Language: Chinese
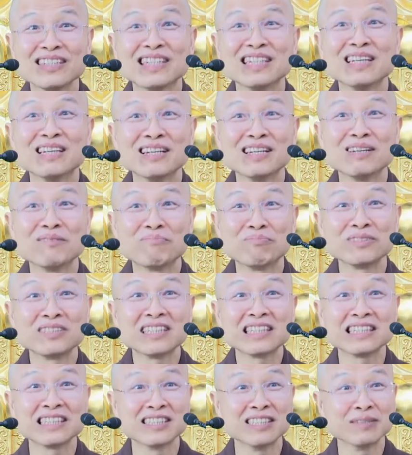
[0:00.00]
你你不
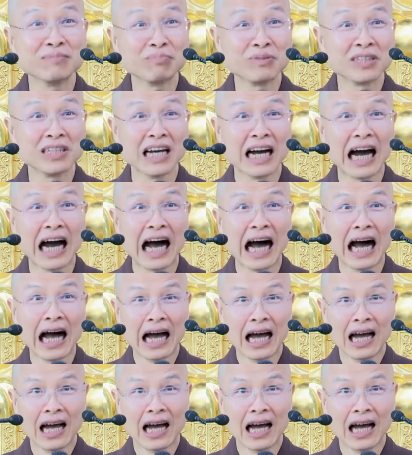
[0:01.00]
尽职不行啊！